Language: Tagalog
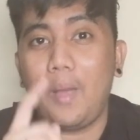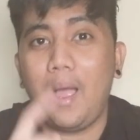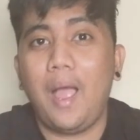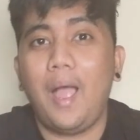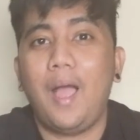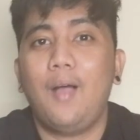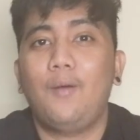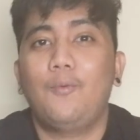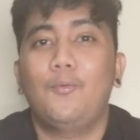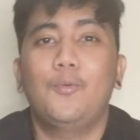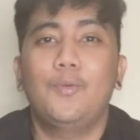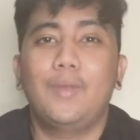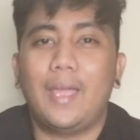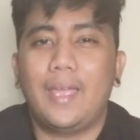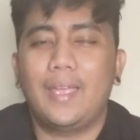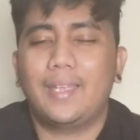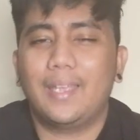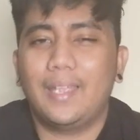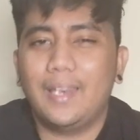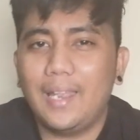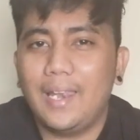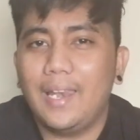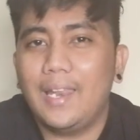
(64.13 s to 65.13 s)
mga kulay,
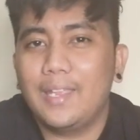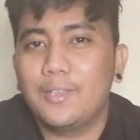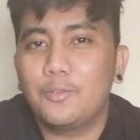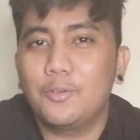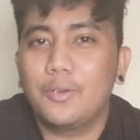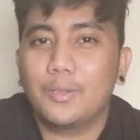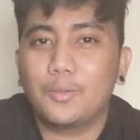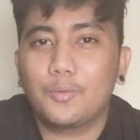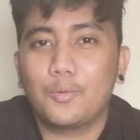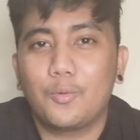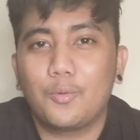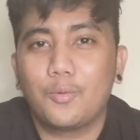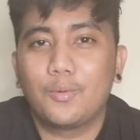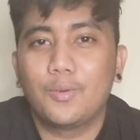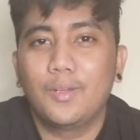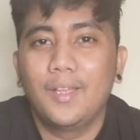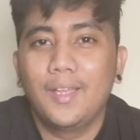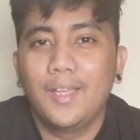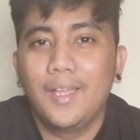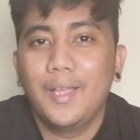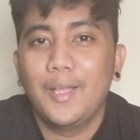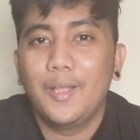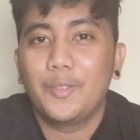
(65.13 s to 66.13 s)
kilala nyo na tong,
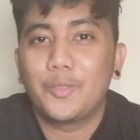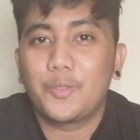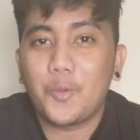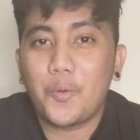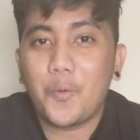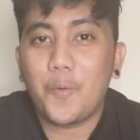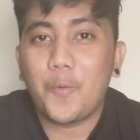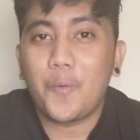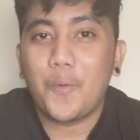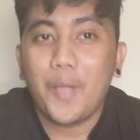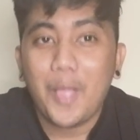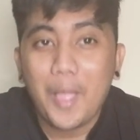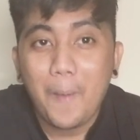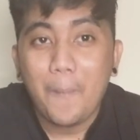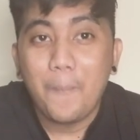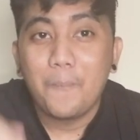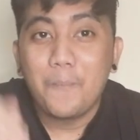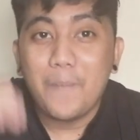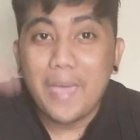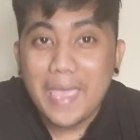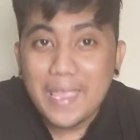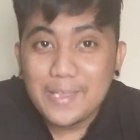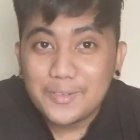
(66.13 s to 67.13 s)
tong
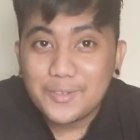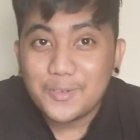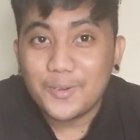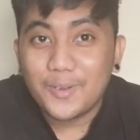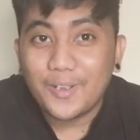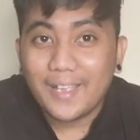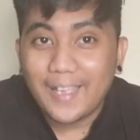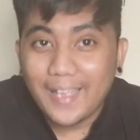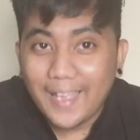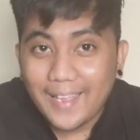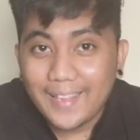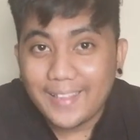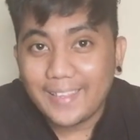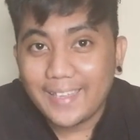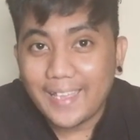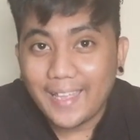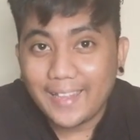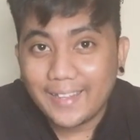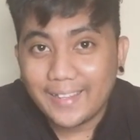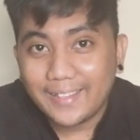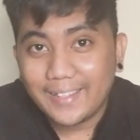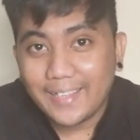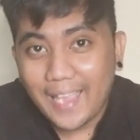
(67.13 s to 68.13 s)
medyo
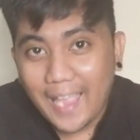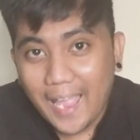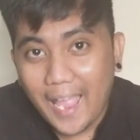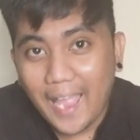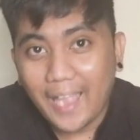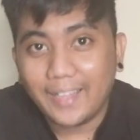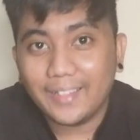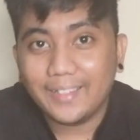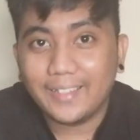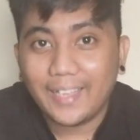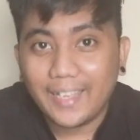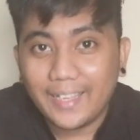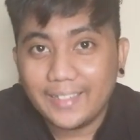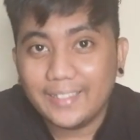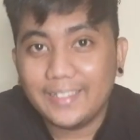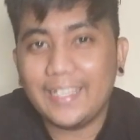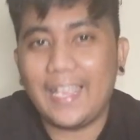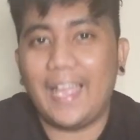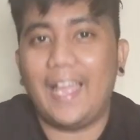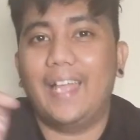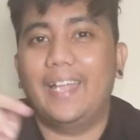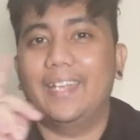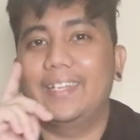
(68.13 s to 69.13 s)
ganyan yan,
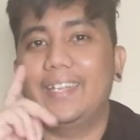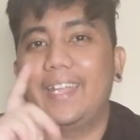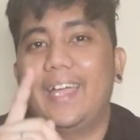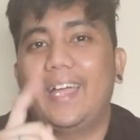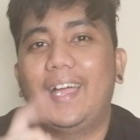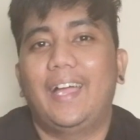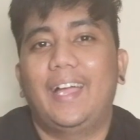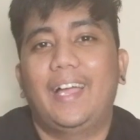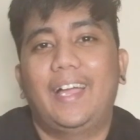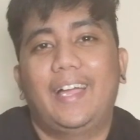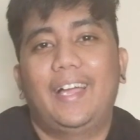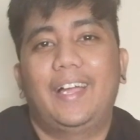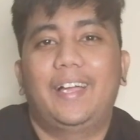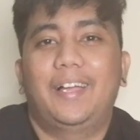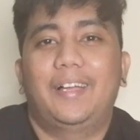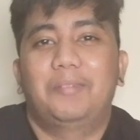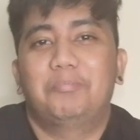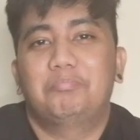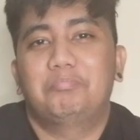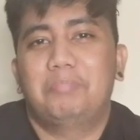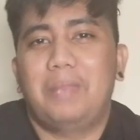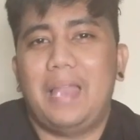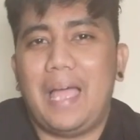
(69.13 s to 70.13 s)
ganyan na
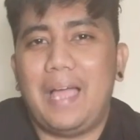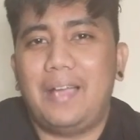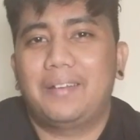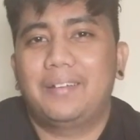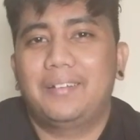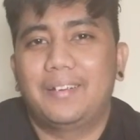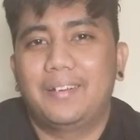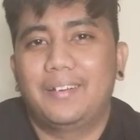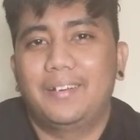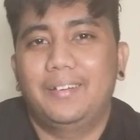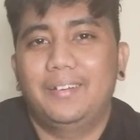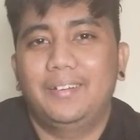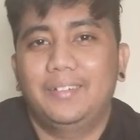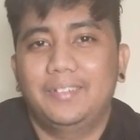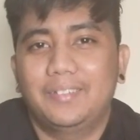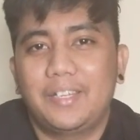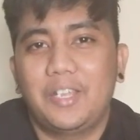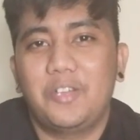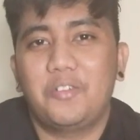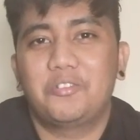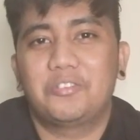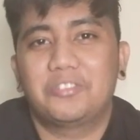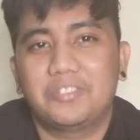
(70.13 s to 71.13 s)
vlogger.
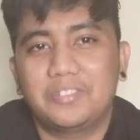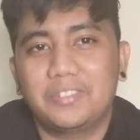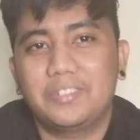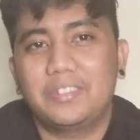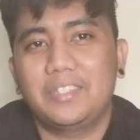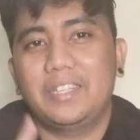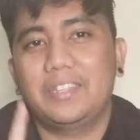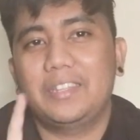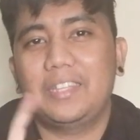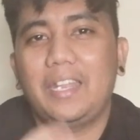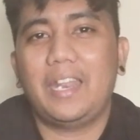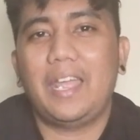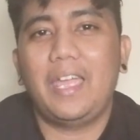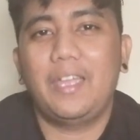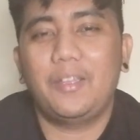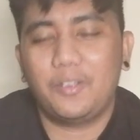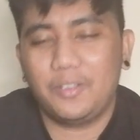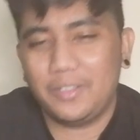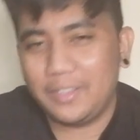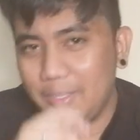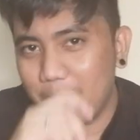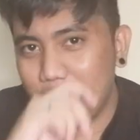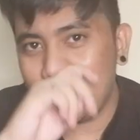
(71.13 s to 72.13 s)
Ngayon, titirahin
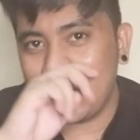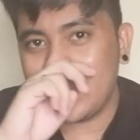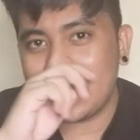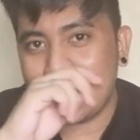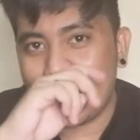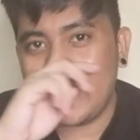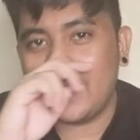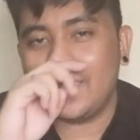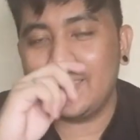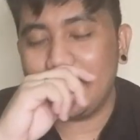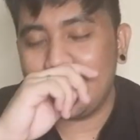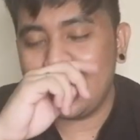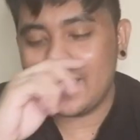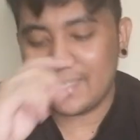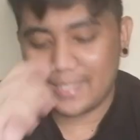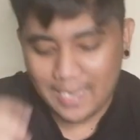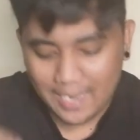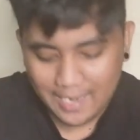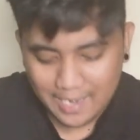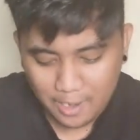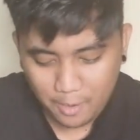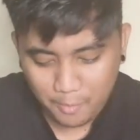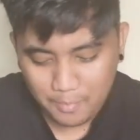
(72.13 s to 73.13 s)
ko. Hindi ko na sa, hindi na
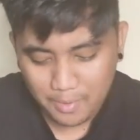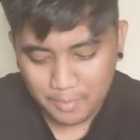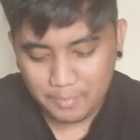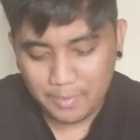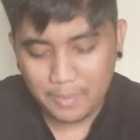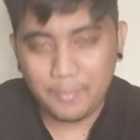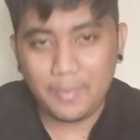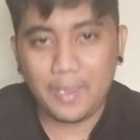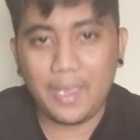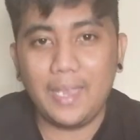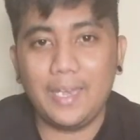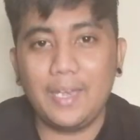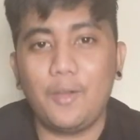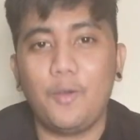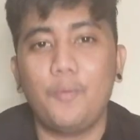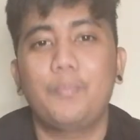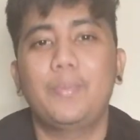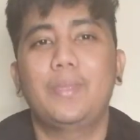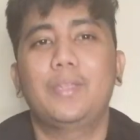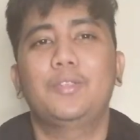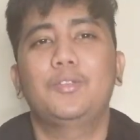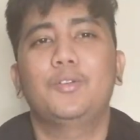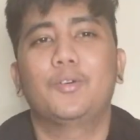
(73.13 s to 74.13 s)
sana ako magbibigay ng
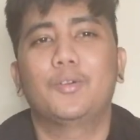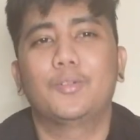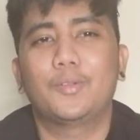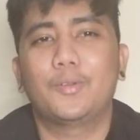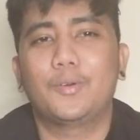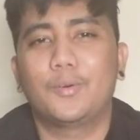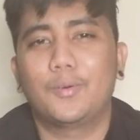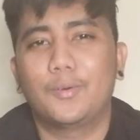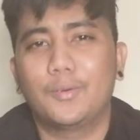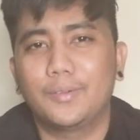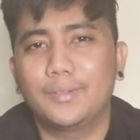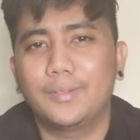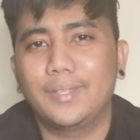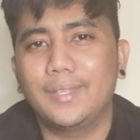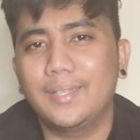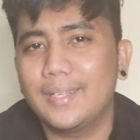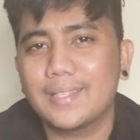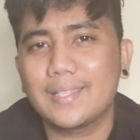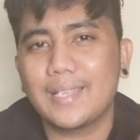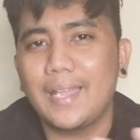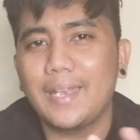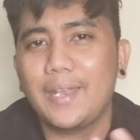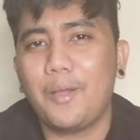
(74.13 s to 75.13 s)
opinion o hindi
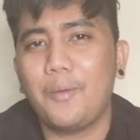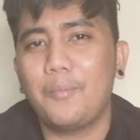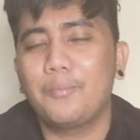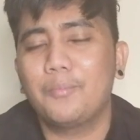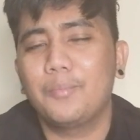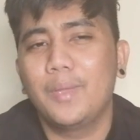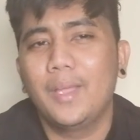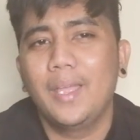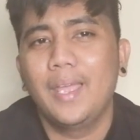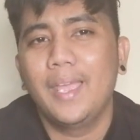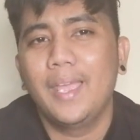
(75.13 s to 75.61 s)
na sana ako